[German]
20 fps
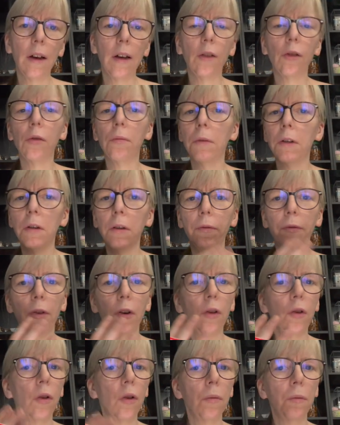zum Beispiel
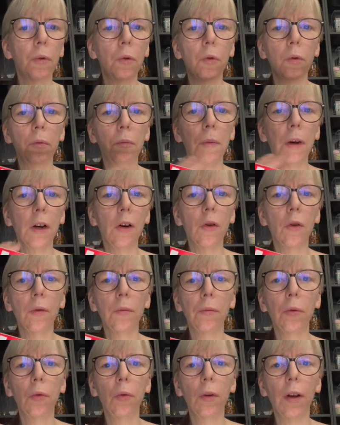Vollkornbrot,
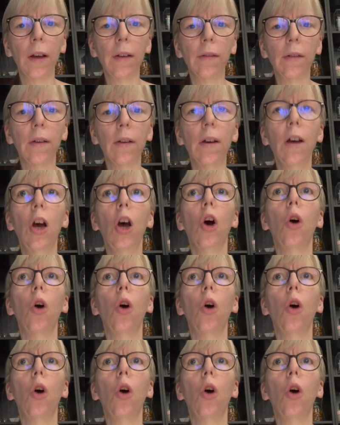Mehrkornbrot esse